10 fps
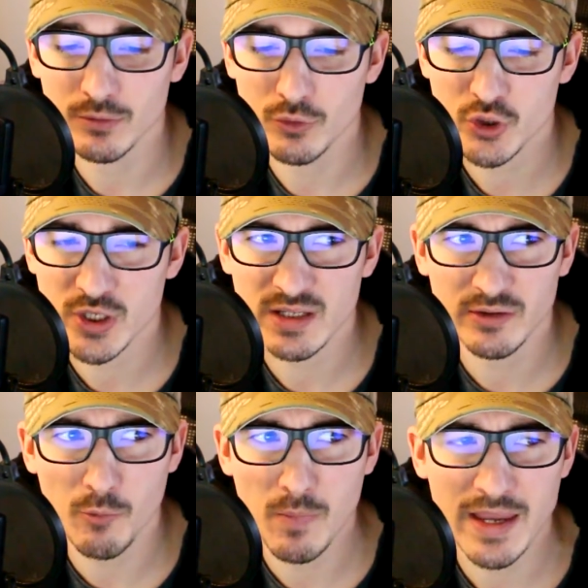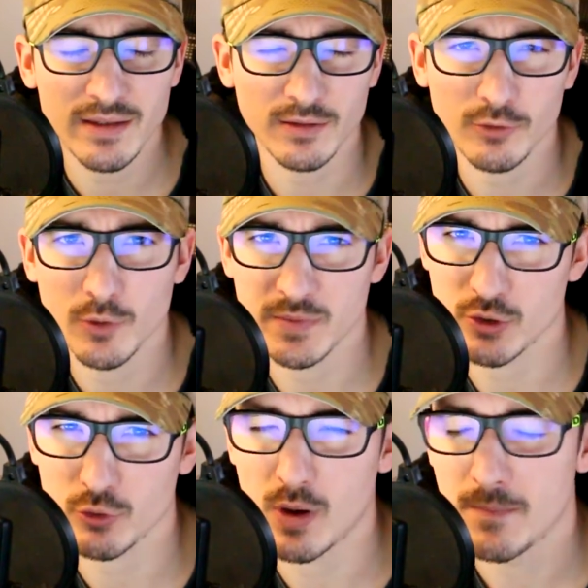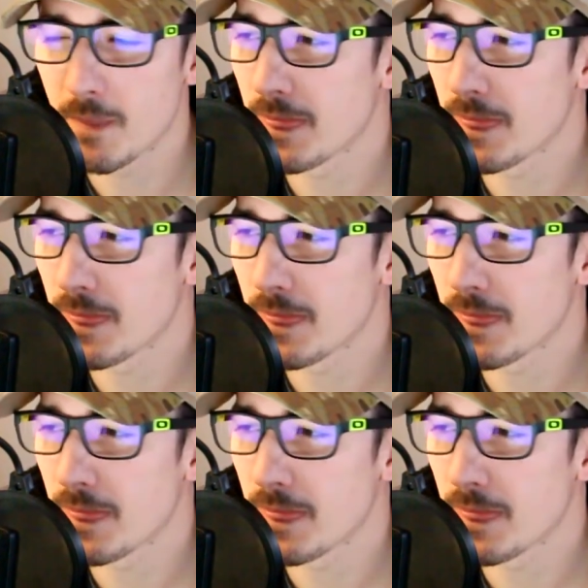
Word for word: de chez Tomlight, un truc comme ça je crois.